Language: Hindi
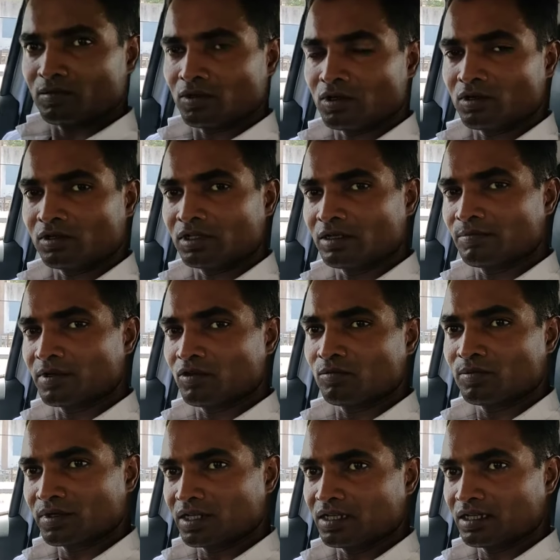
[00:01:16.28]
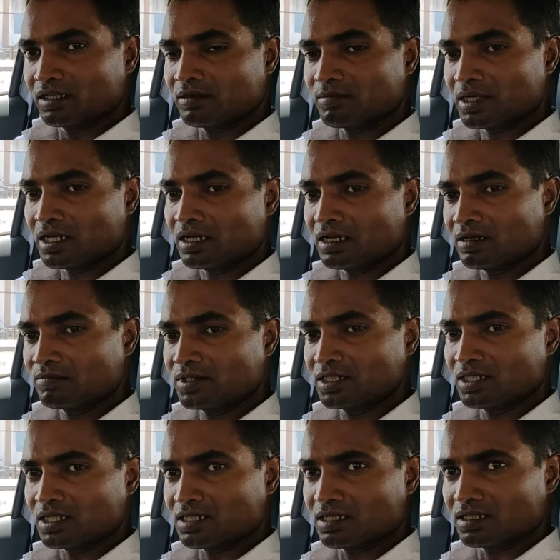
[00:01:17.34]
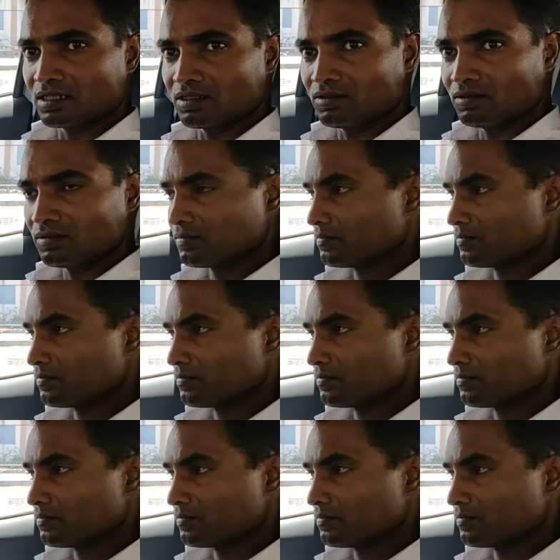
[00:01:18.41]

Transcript: लॉन्ग ट्रिप के ऊपर एकदम आराम से जा सकते हो